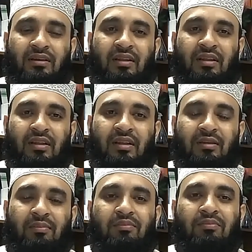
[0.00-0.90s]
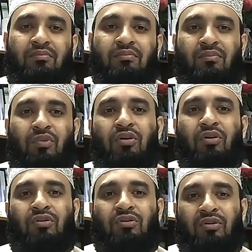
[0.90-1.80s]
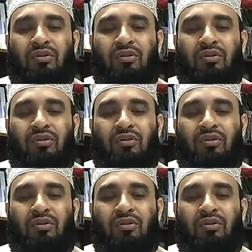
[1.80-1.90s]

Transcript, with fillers: তাদেরকে ভয়ঙ্কর